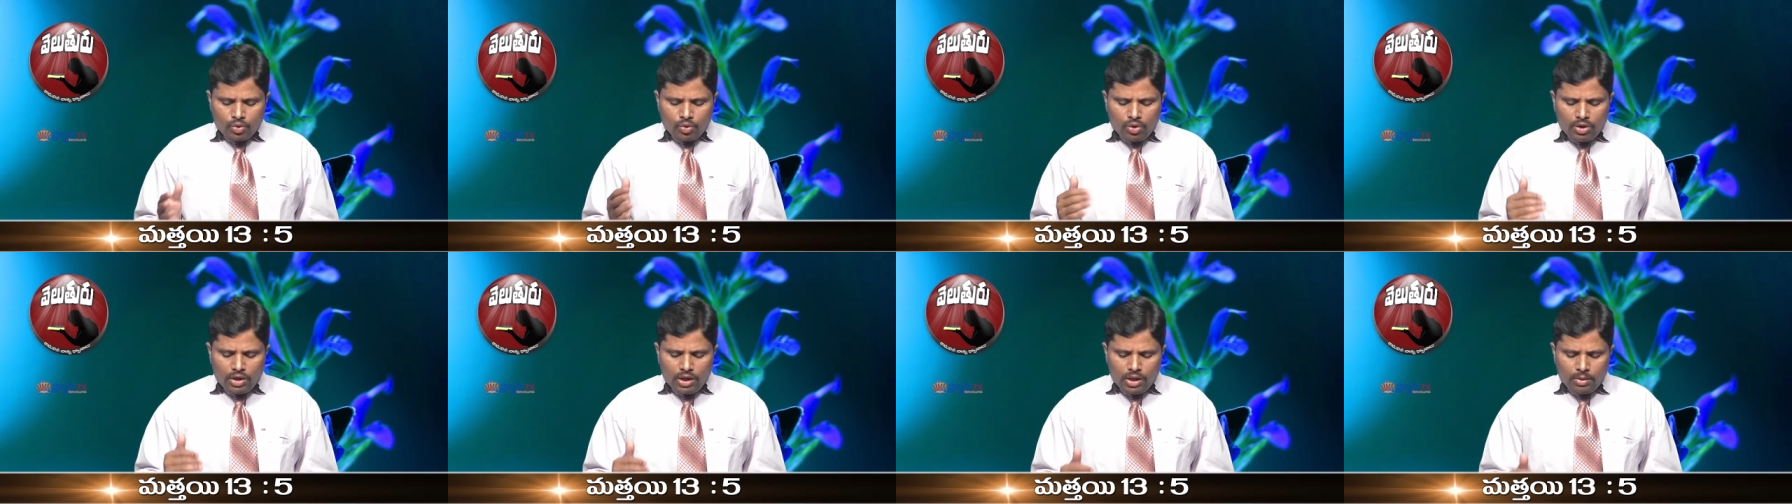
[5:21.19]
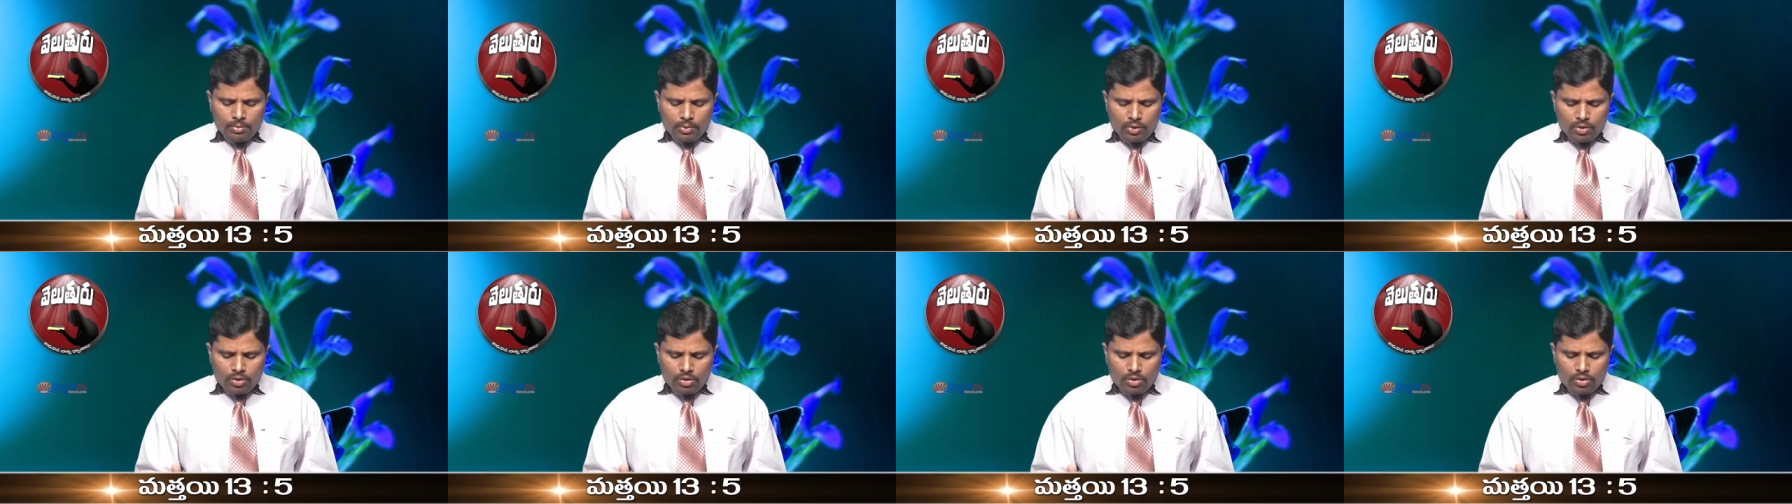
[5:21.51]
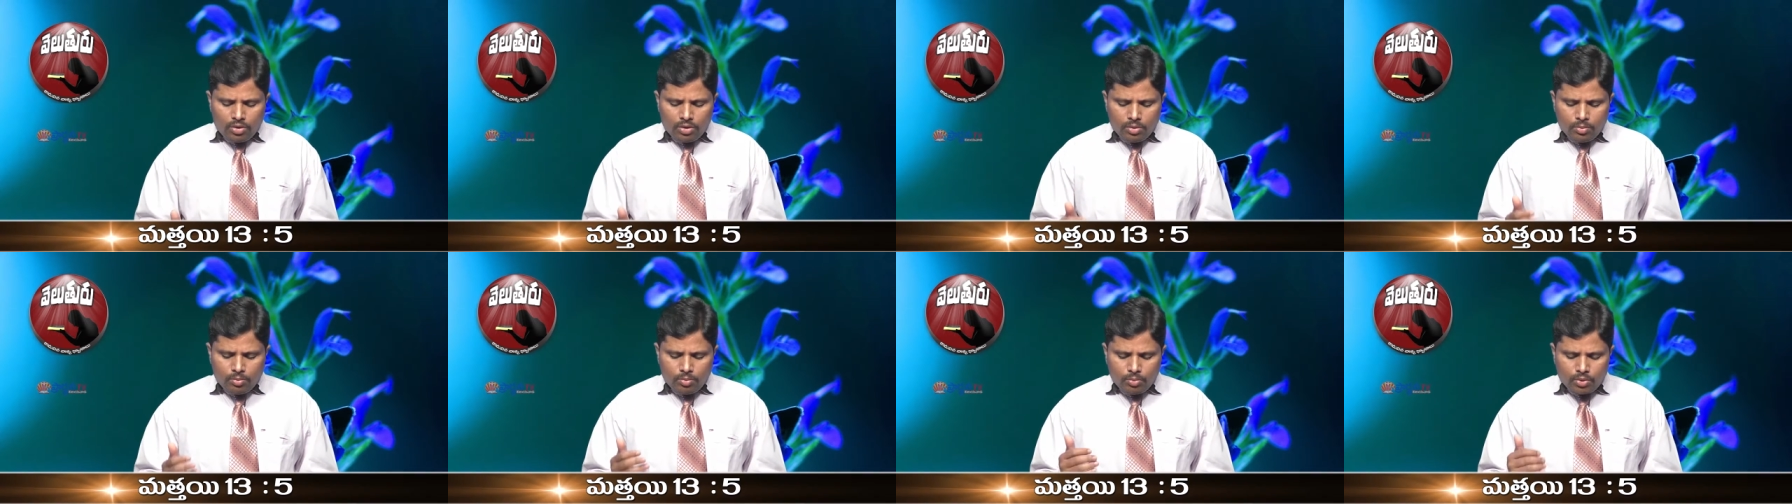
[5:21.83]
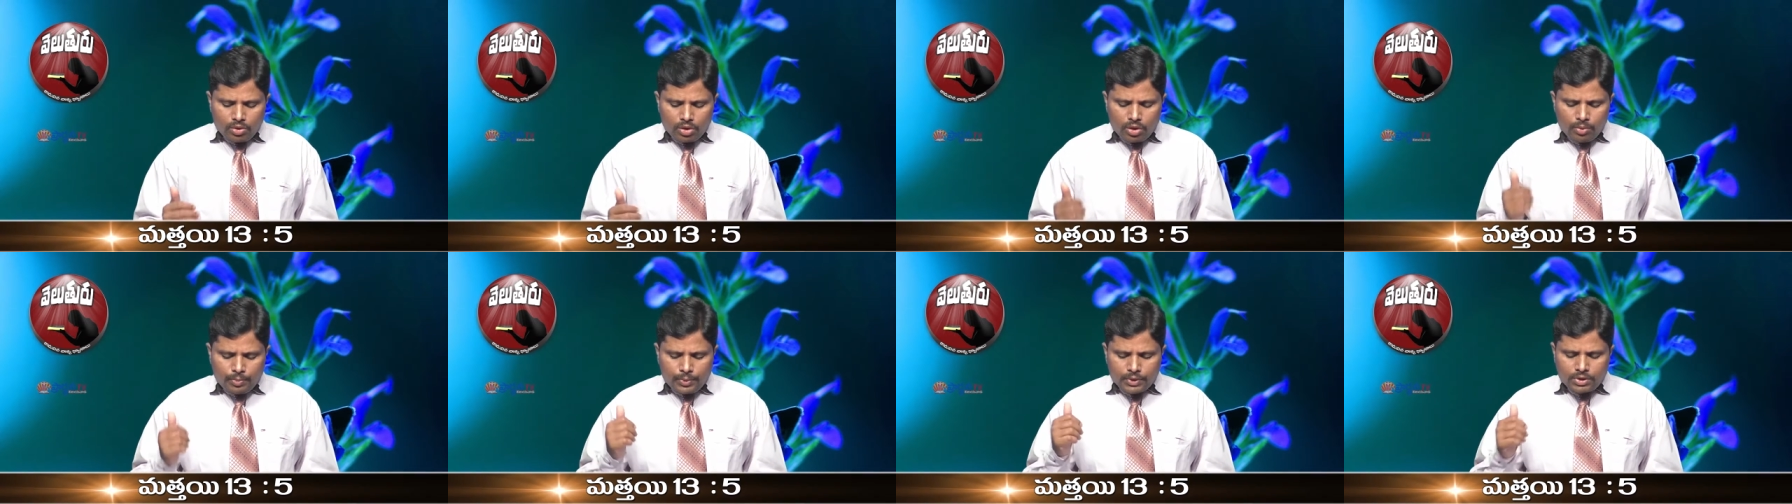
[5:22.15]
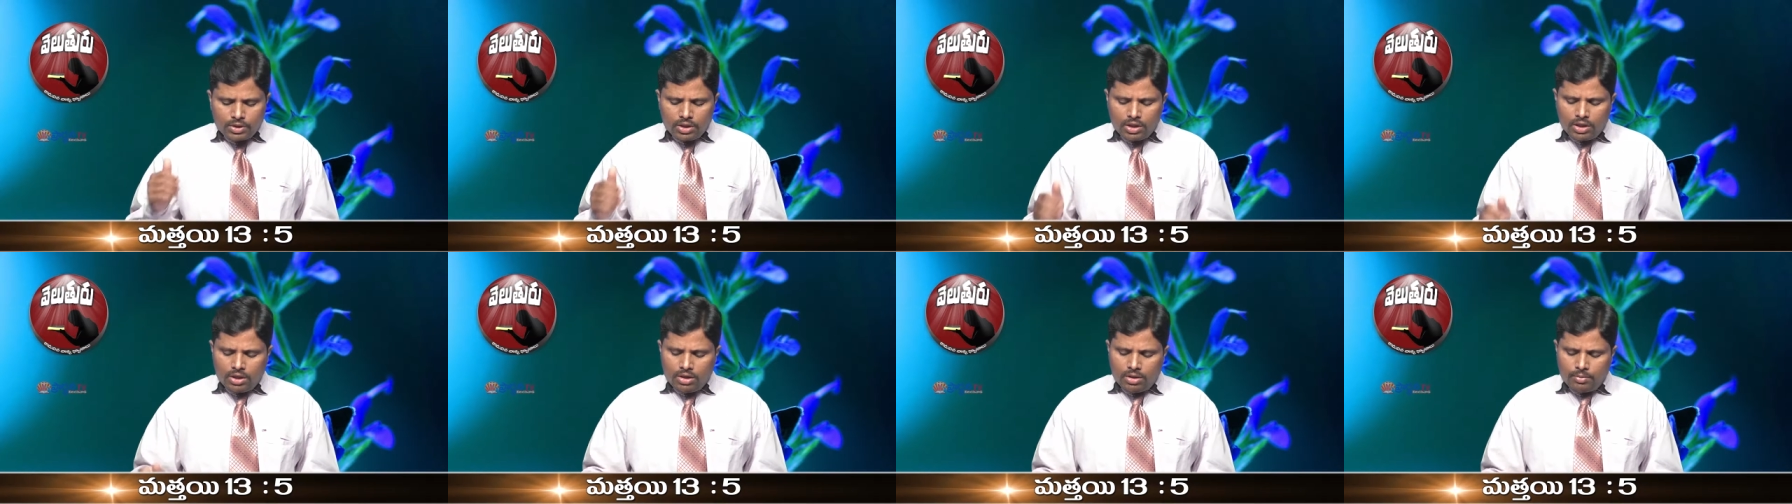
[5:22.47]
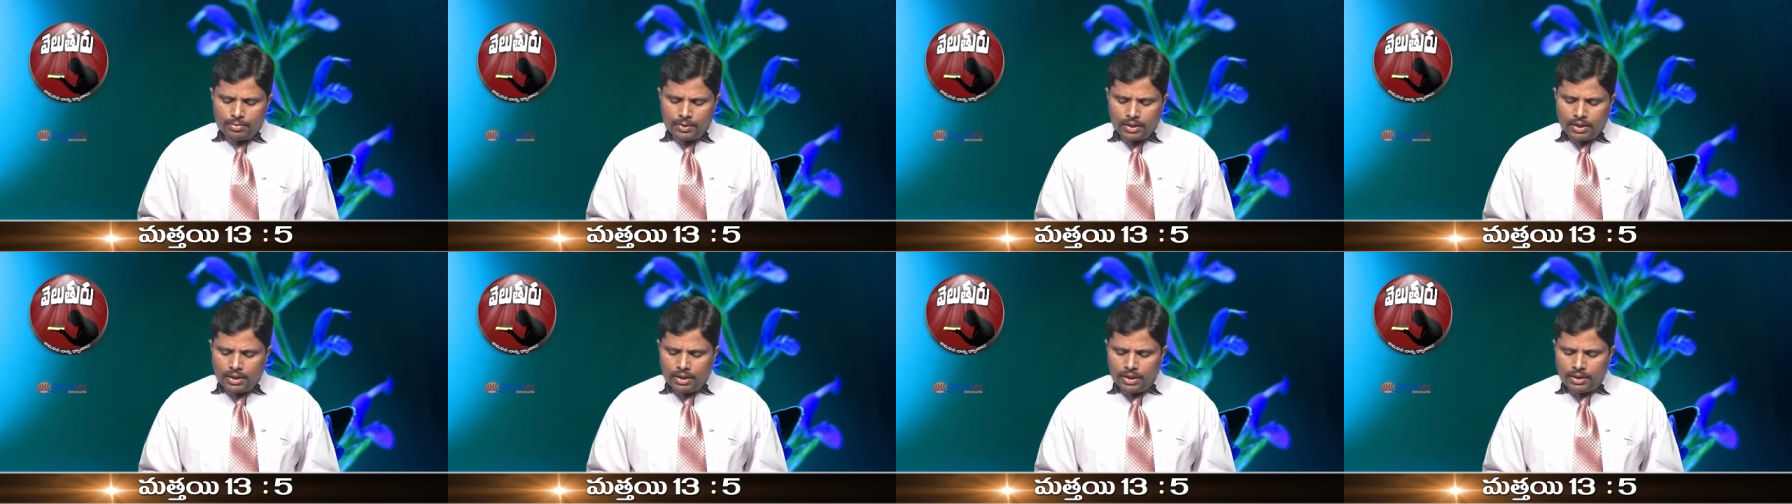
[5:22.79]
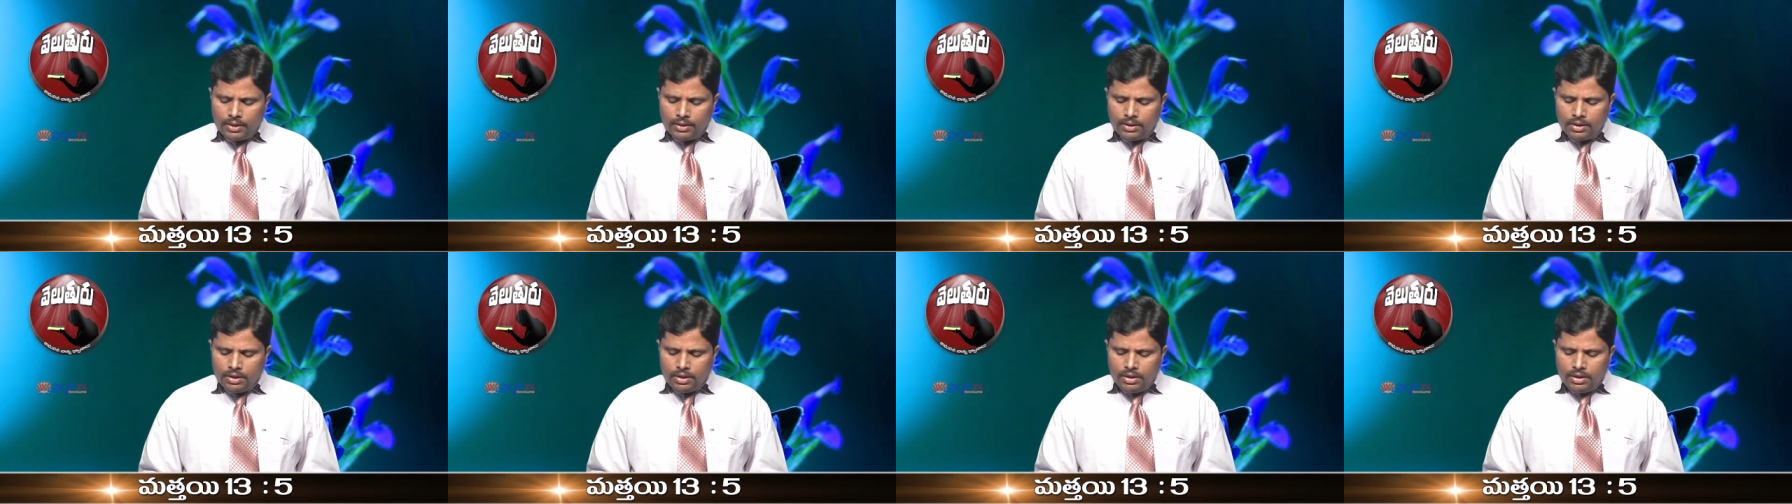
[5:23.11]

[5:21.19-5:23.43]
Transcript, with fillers: కొన్నేమో ముండ్ల పొదలలో పడ్డాయి